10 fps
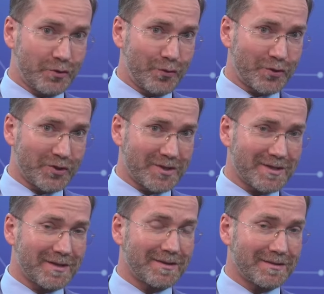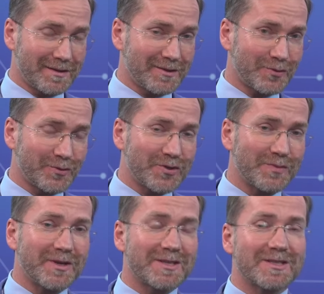хочется, это то,
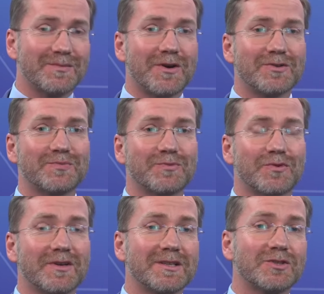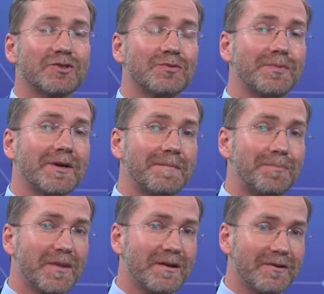чем я занимаюсь много лет, чтобы
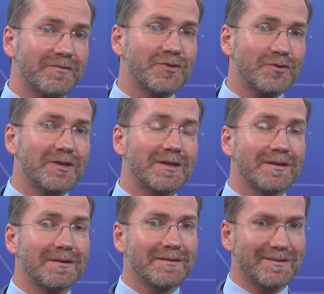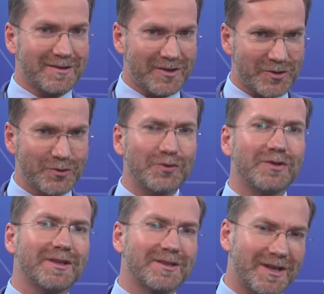э, все-таки
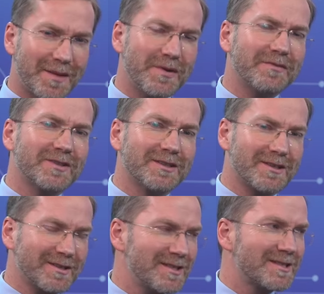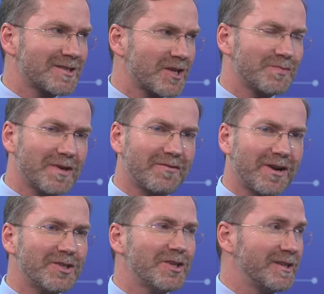кардиологи, терапевты, интернисты, скажем так,
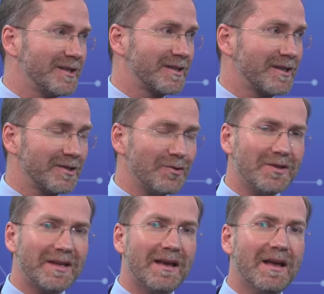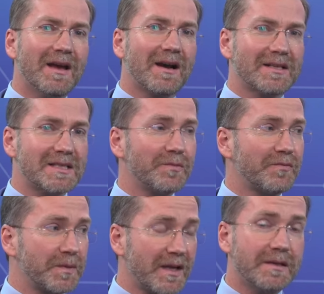врачи не эндокринологи хотя бы
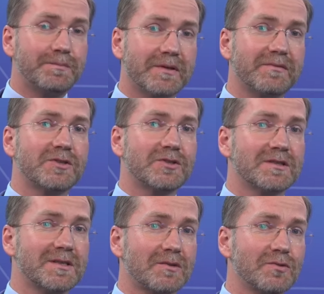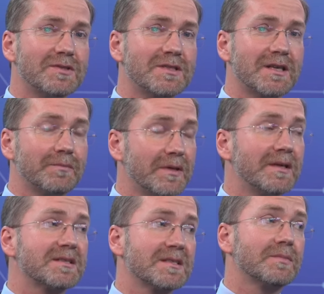в плане первичной диагностики
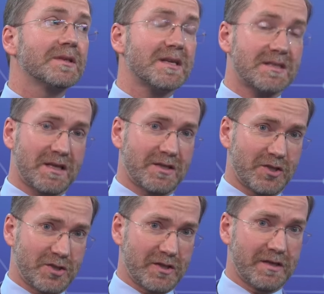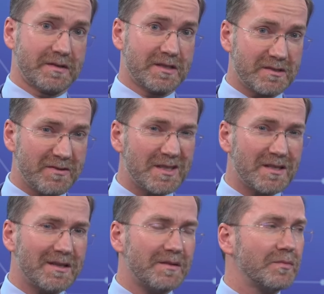были самодостаточные.
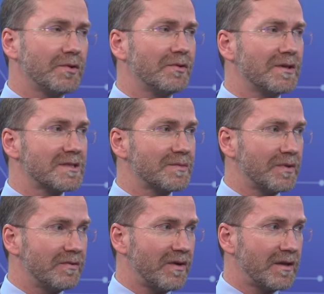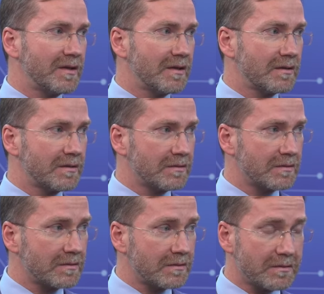Действительно, многие заболевания
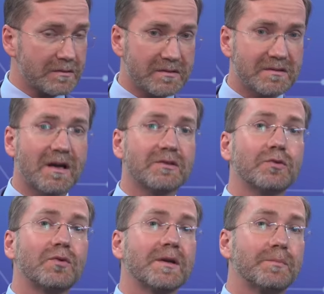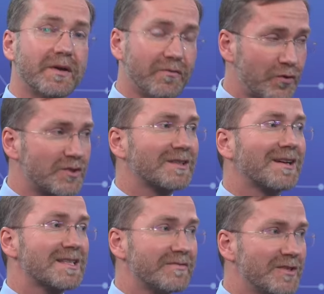э, которые приводят к
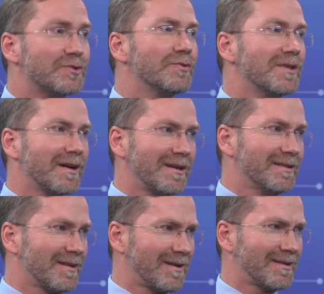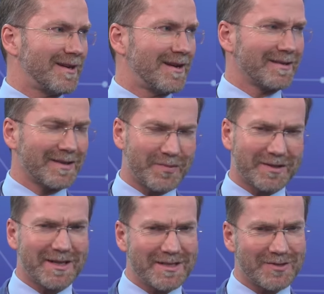развитию эндокринных артериальных
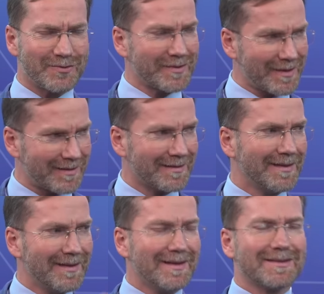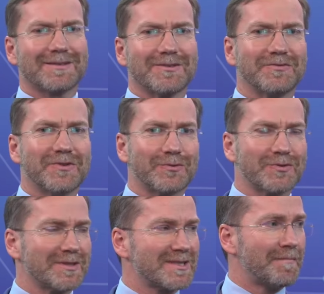гипертензий, ой, я, а, так сказать,
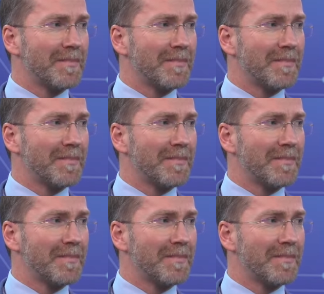выкрутился,